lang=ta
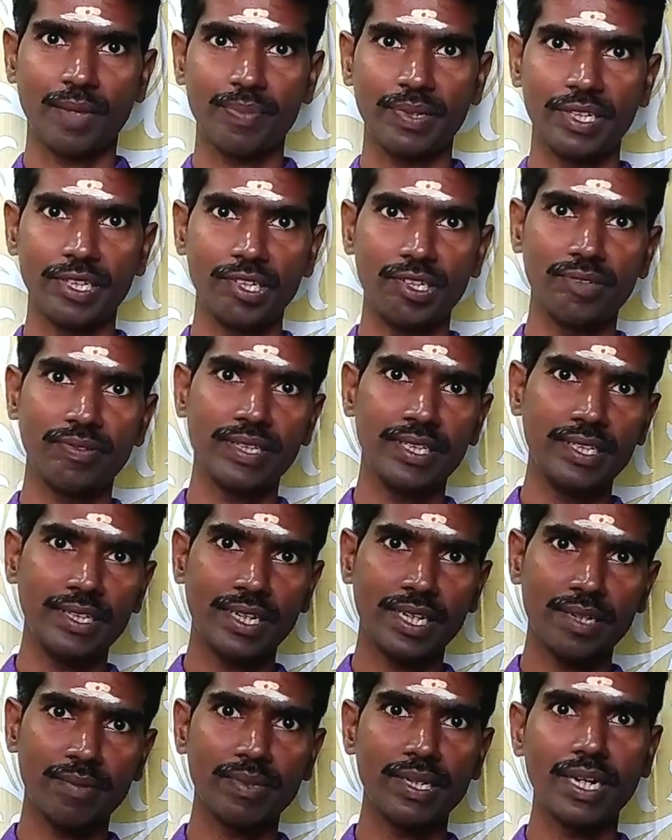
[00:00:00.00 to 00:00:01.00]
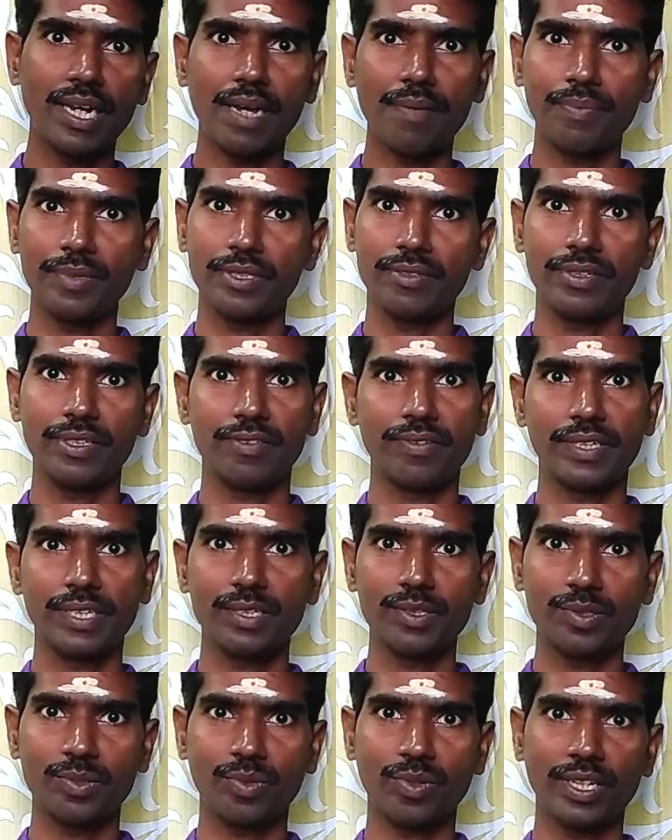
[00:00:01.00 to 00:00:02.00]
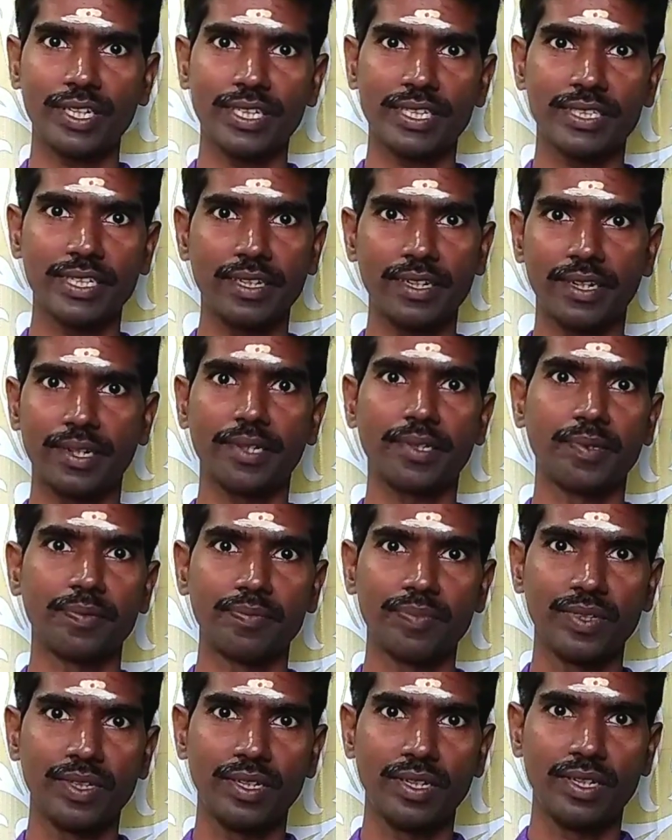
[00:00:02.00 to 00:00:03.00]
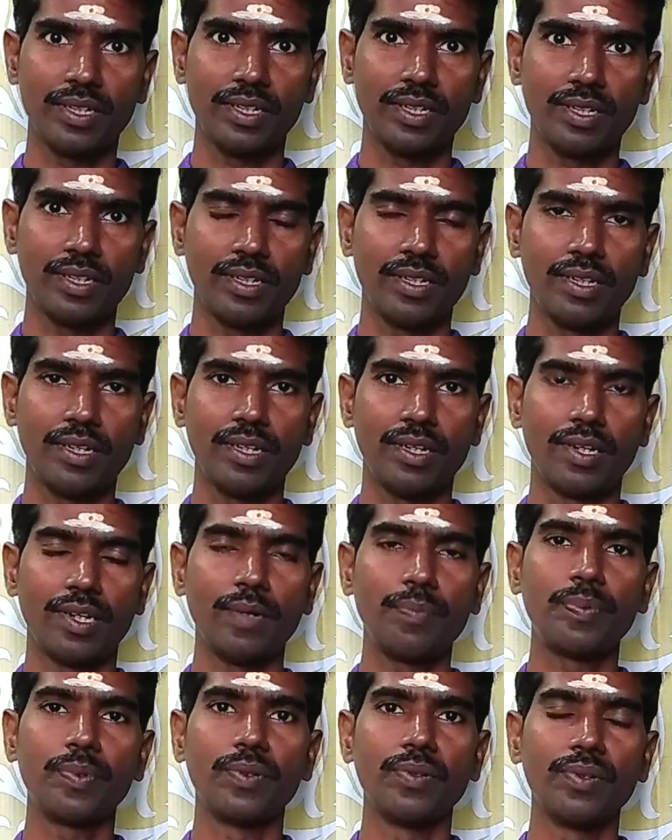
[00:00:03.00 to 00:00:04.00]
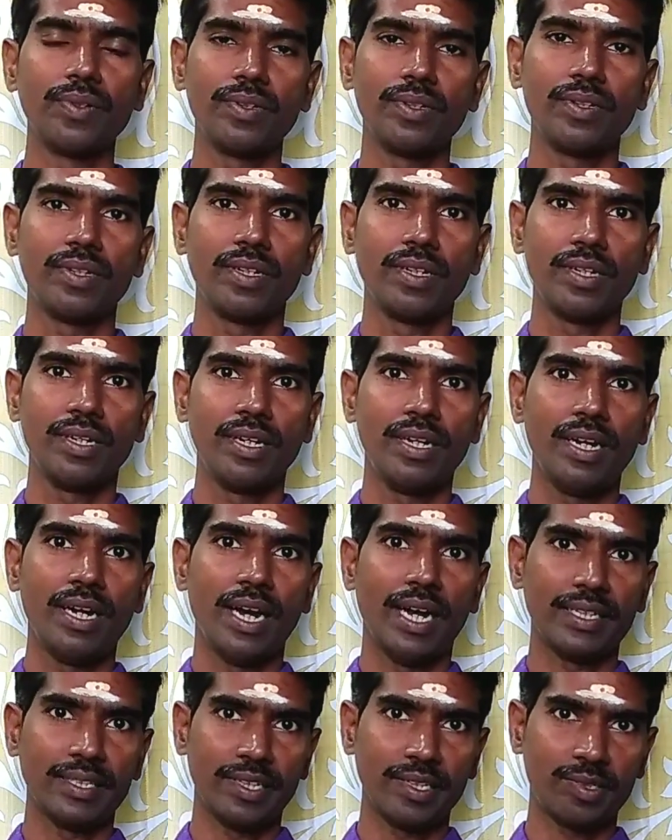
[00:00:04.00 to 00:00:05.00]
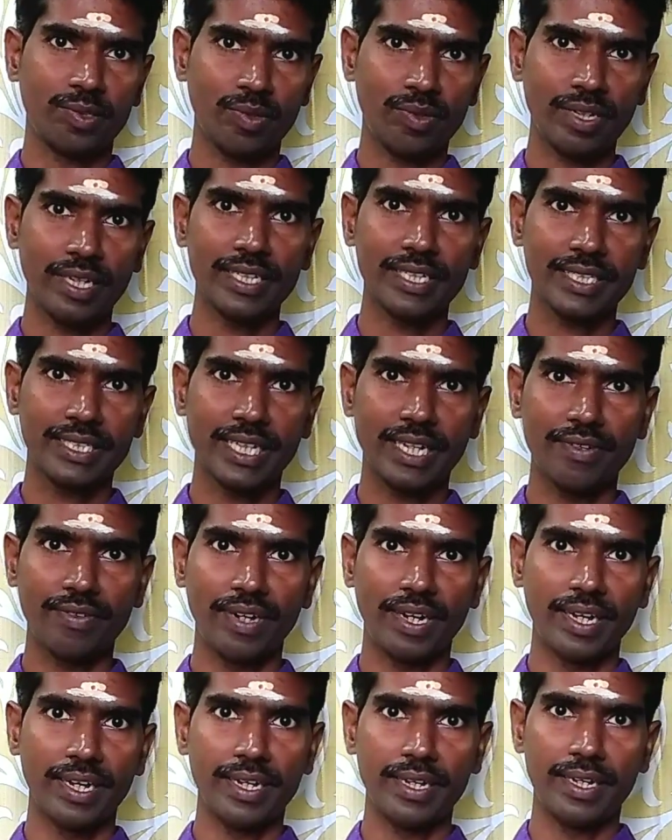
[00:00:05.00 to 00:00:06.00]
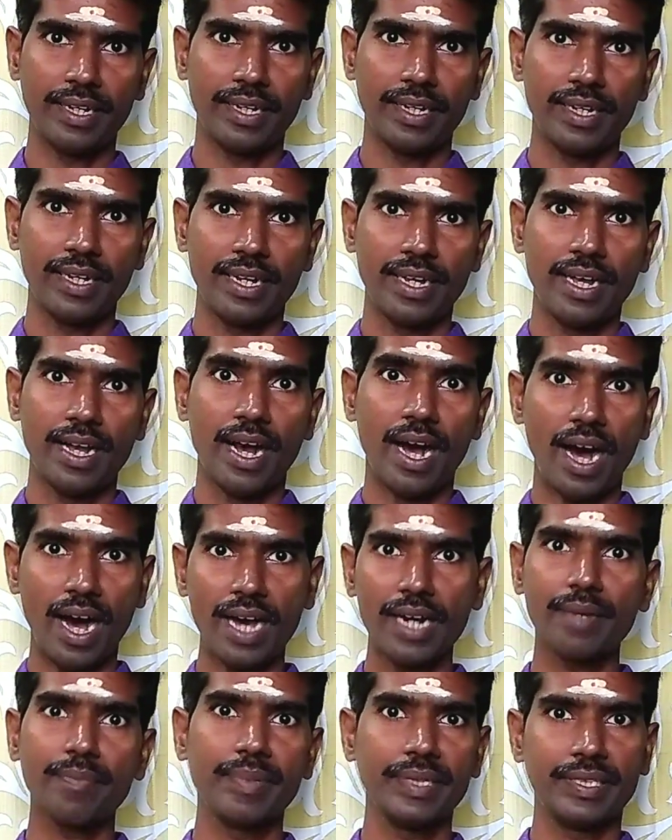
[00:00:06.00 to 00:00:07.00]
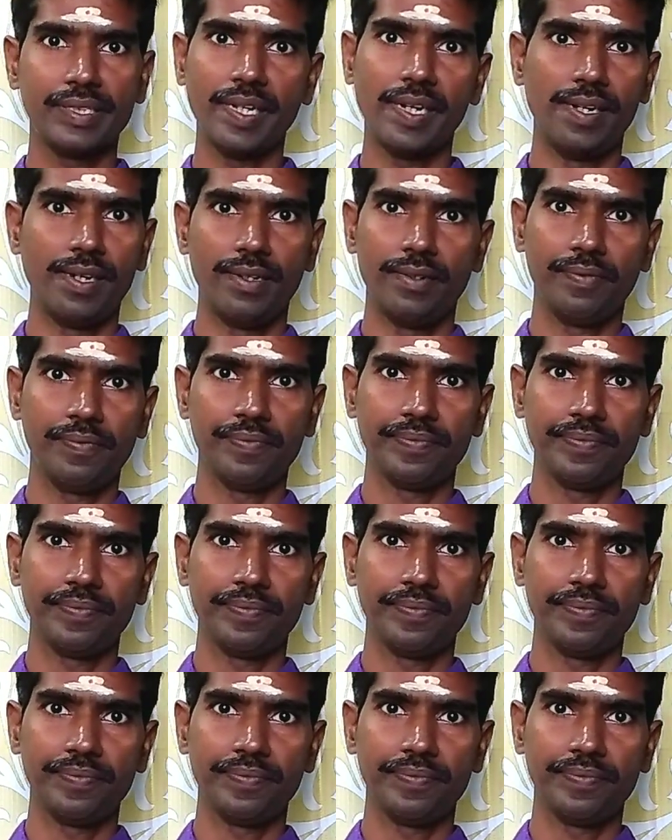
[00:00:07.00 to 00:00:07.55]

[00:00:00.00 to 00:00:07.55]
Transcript: அப்போ இருபது வயதுக்கு ஆரம்பித்து நாற்பது வயது வரைக்கும் சுக்கரதசா நடக்கும் அப்போது அந்த சுக்கரதசாவில் ஆரம்பத்தில்